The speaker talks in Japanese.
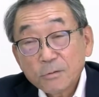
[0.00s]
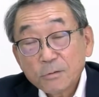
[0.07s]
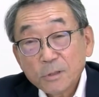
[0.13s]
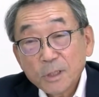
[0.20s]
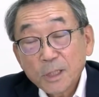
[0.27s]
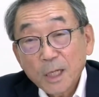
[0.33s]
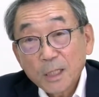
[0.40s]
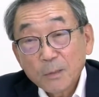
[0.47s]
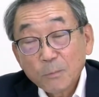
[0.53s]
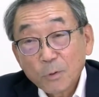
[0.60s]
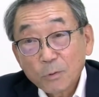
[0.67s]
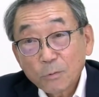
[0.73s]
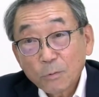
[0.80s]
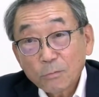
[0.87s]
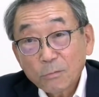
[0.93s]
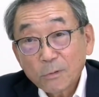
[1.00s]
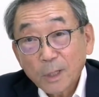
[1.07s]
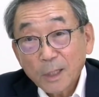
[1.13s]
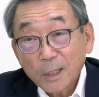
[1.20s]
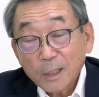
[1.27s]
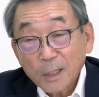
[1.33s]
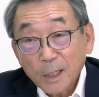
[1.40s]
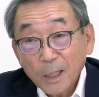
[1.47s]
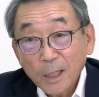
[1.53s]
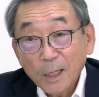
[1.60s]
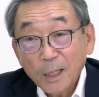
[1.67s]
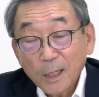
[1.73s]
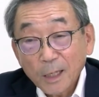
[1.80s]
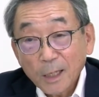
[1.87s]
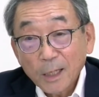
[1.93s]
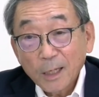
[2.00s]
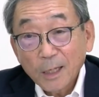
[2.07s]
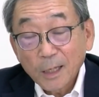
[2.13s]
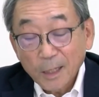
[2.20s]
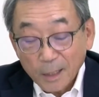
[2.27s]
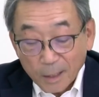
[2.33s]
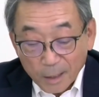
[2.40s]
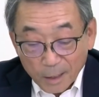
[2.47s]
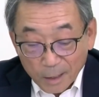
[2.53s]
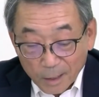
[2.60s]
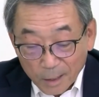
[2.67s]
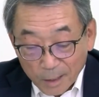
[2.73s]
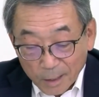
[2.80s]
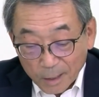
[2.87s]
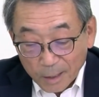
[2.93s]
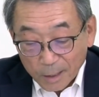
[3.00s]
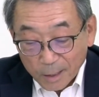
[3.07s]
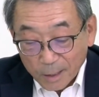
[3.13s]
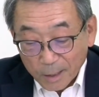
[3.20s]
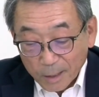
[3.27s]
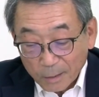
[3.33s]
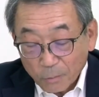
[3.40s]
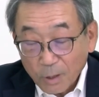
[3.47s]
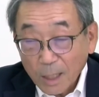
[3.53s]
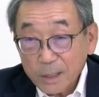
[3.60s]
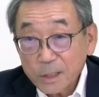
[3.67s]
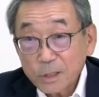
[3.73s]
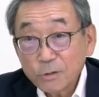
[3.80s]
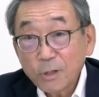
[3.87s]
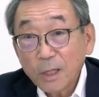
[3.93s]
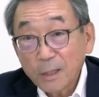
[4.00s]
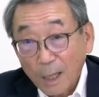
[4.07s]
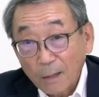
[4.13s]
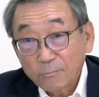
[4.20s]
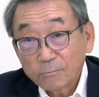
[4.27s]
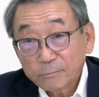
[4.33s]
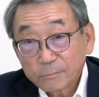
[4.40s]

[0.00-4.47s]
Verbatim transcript: 82年に戻ってきて、えー、この80年代